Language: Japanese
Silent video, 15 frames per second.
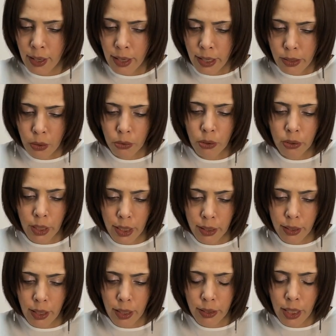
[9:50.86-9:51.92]
その結
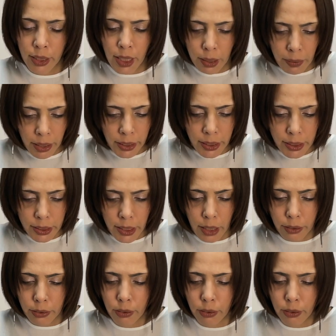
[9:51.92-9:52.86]
果、7割近く